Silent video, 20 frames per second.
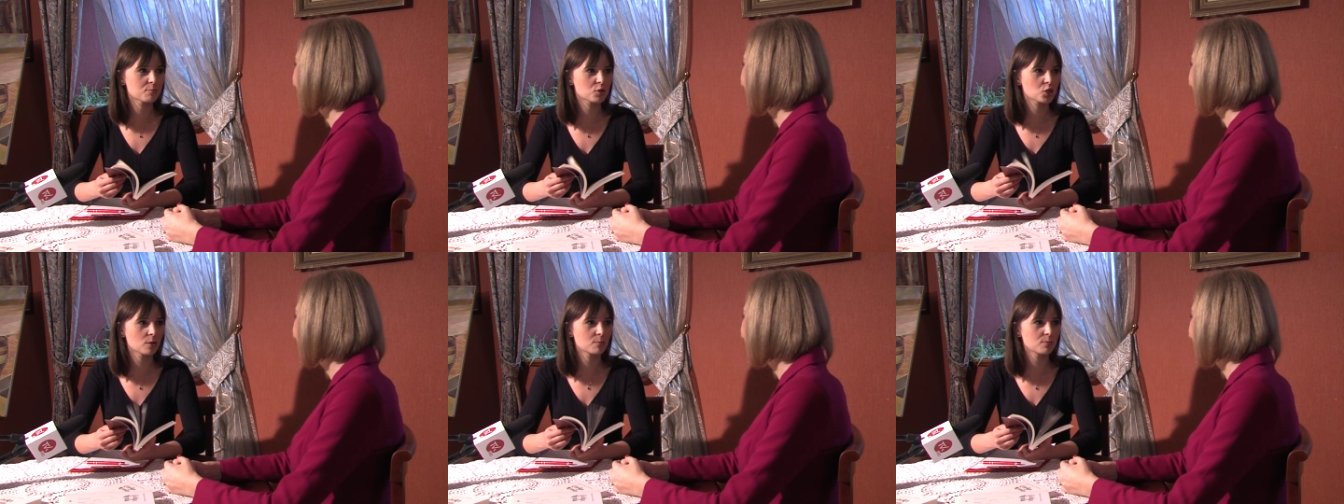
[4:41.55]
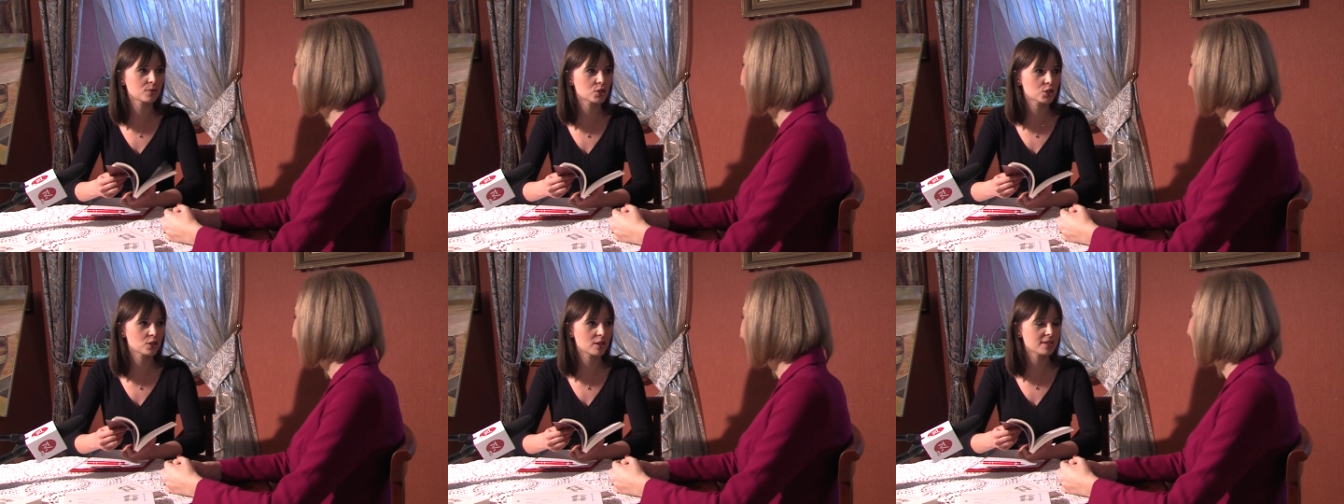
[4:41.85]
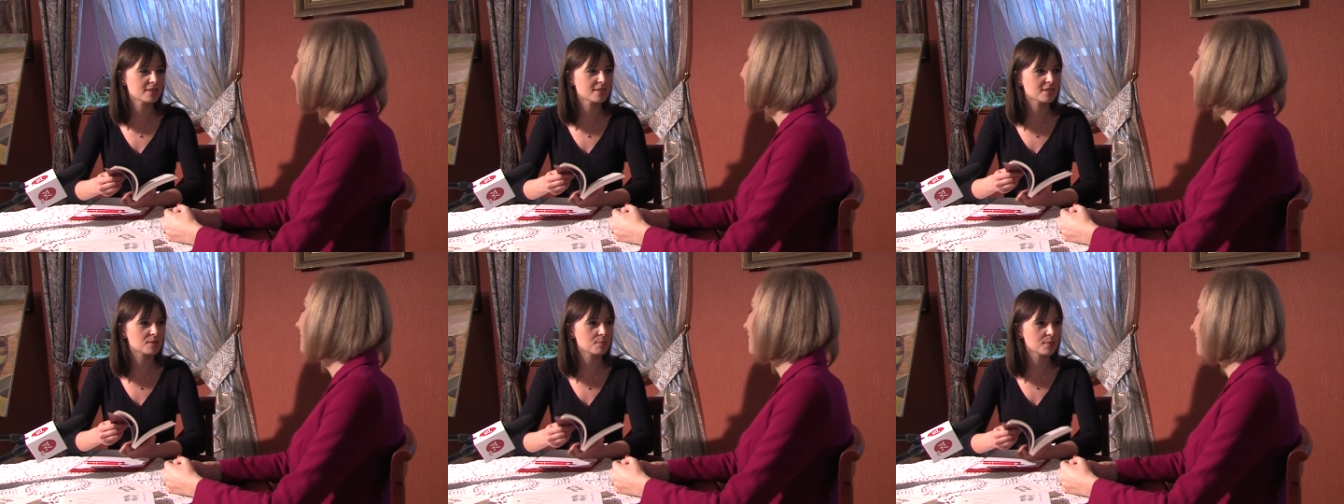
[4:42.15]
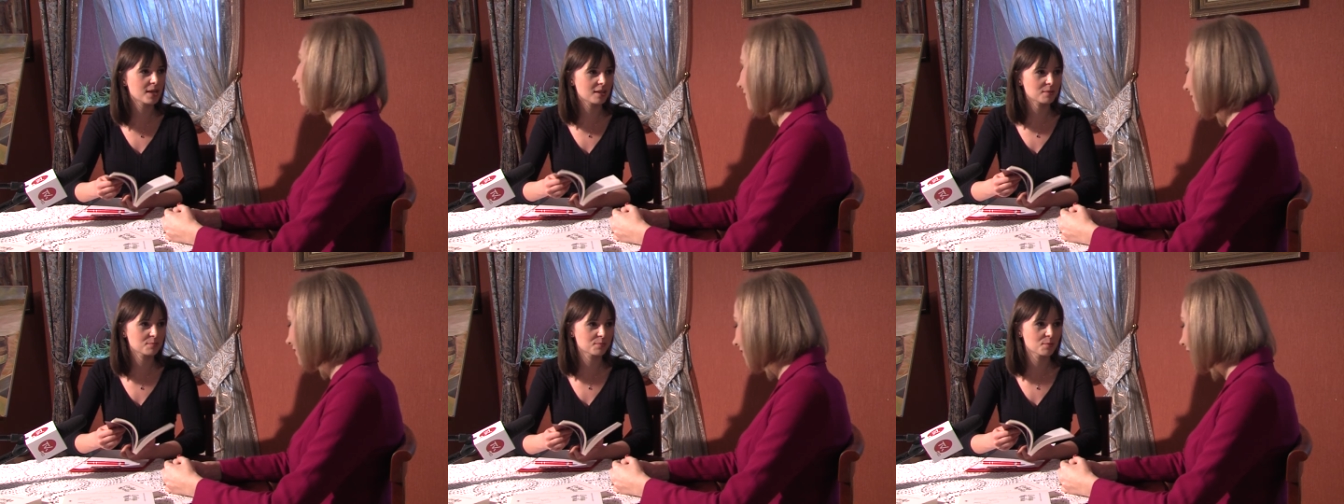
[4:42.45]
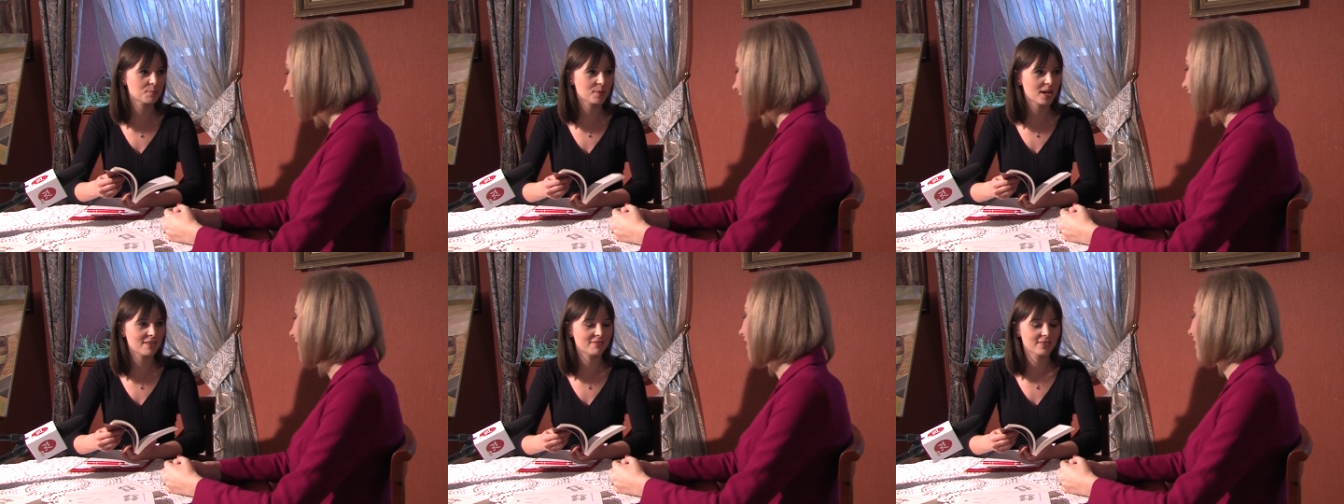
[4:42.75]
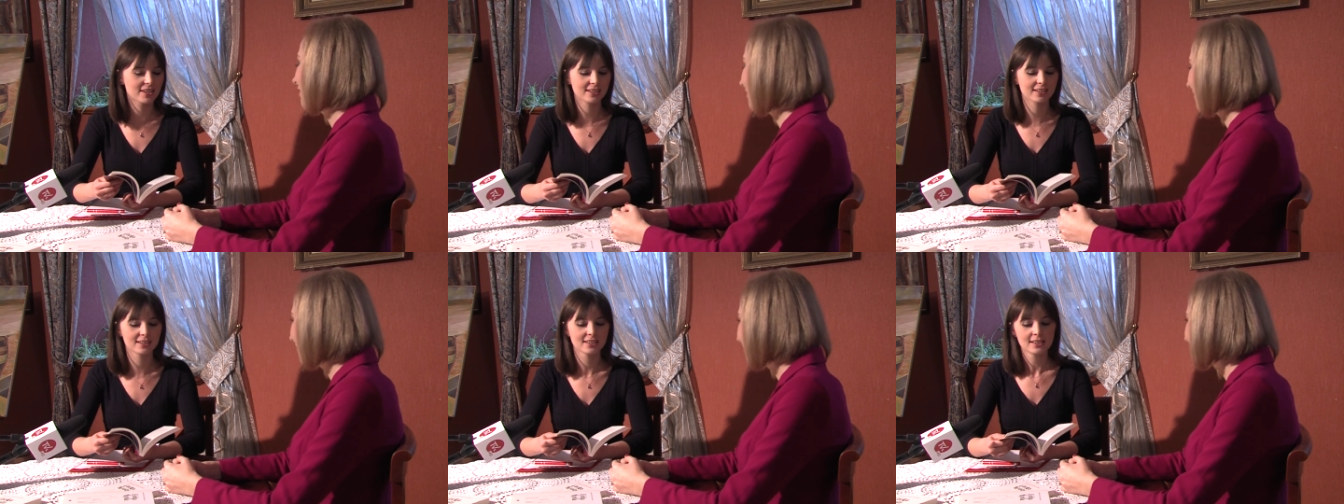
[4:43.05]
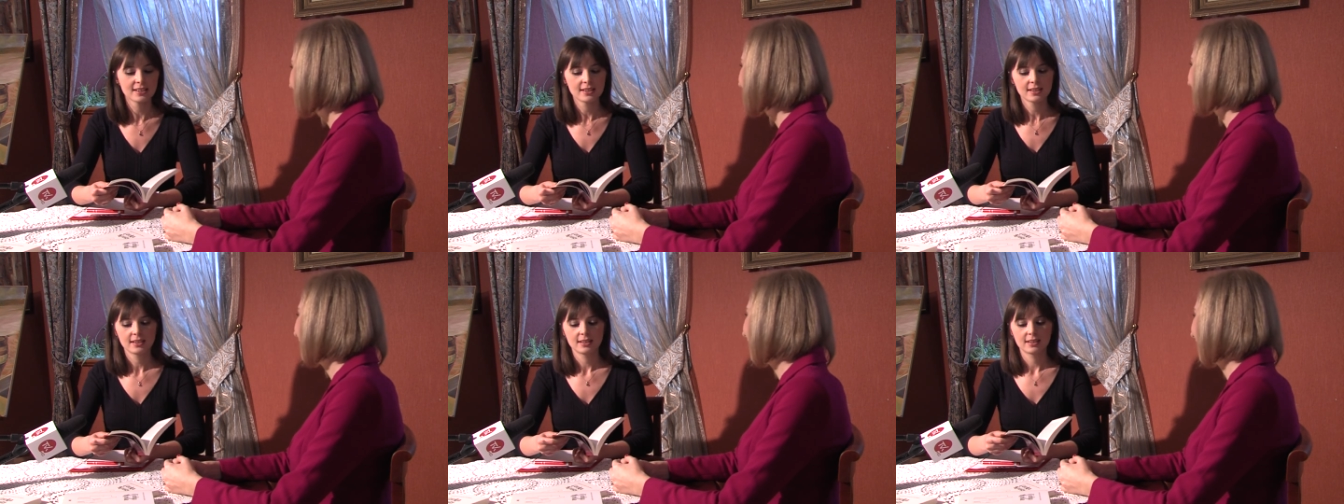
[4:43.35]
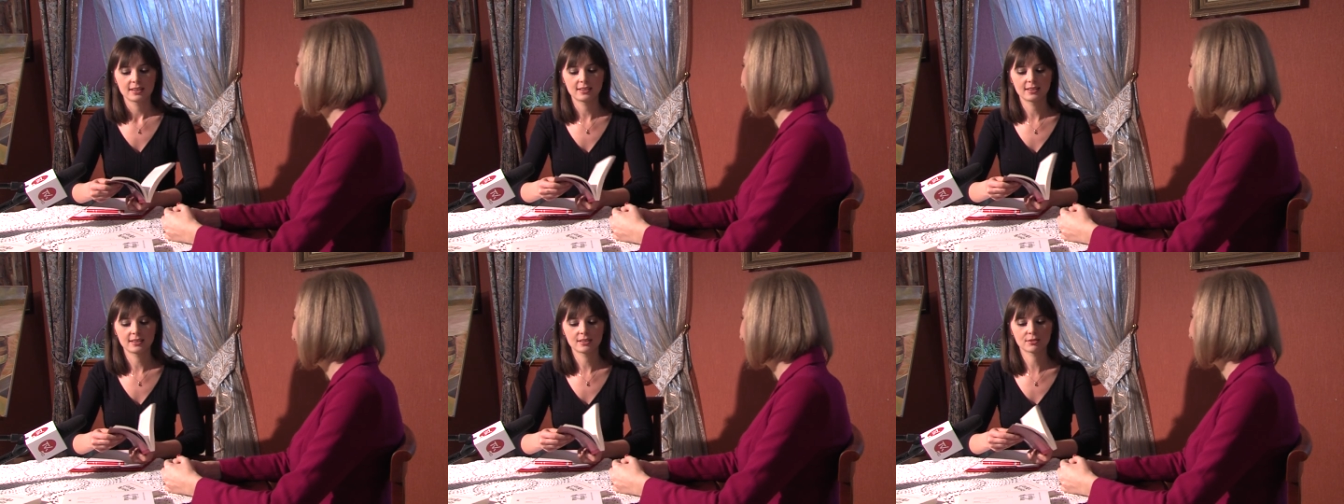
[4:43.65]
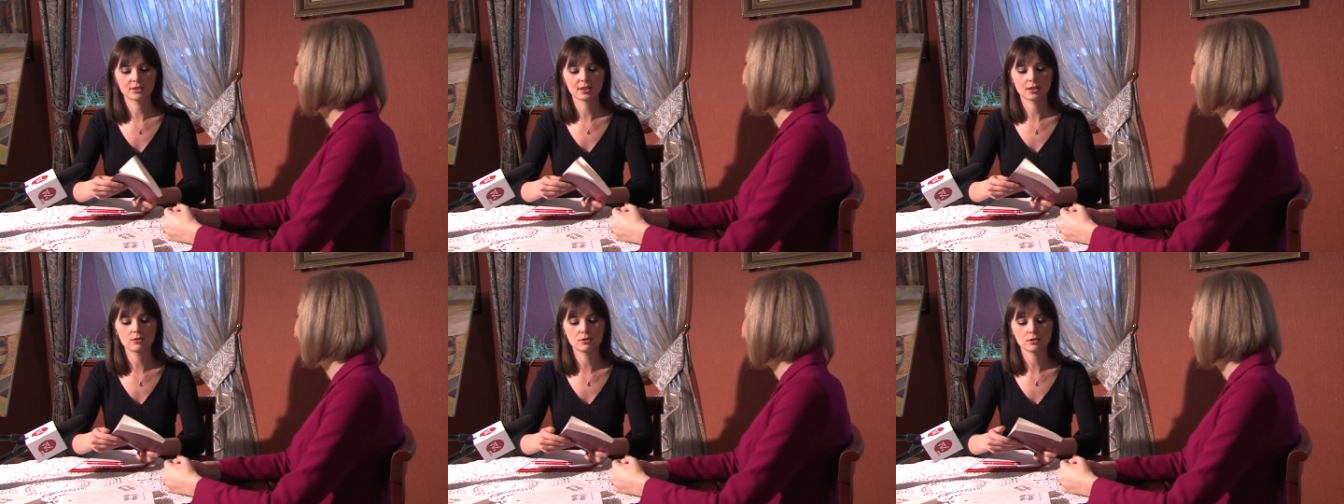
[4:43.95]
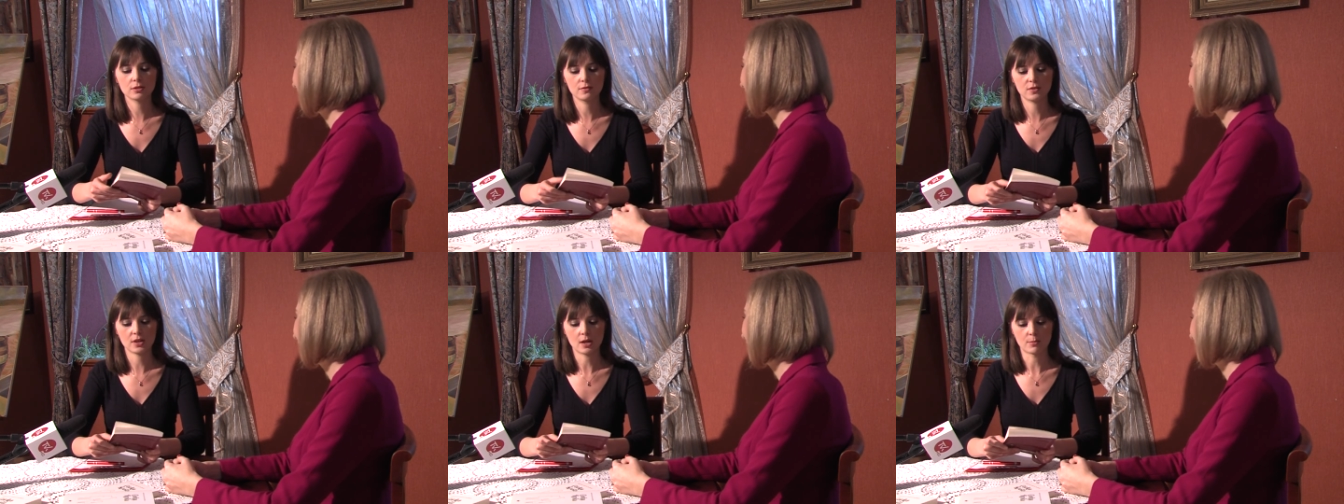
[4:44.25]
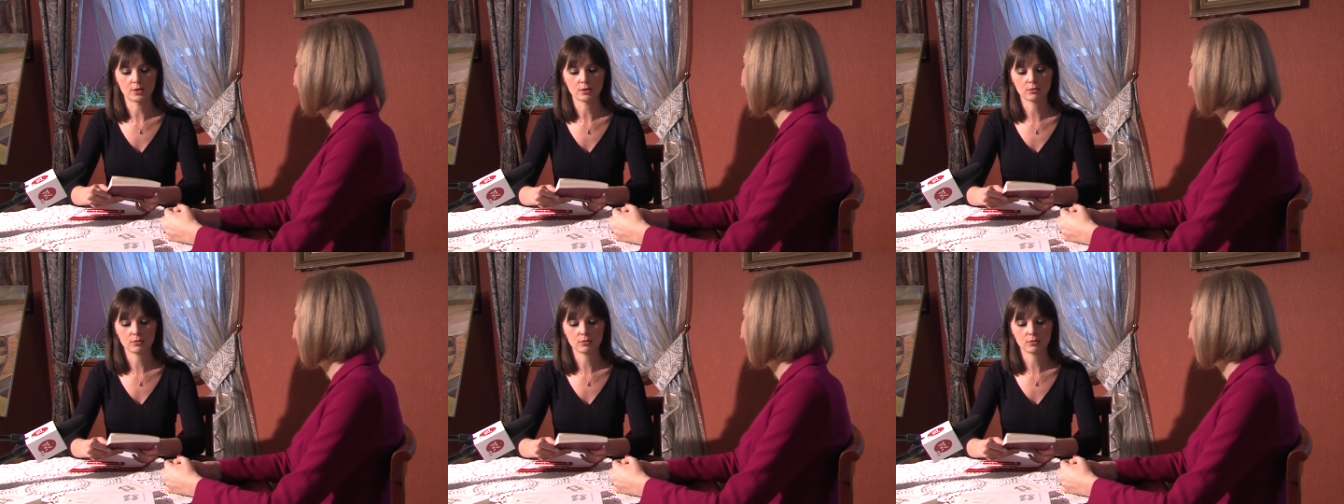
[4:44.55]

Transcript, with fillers: przemyśleń, zmian, poprawek, e, to tego nie wiemy.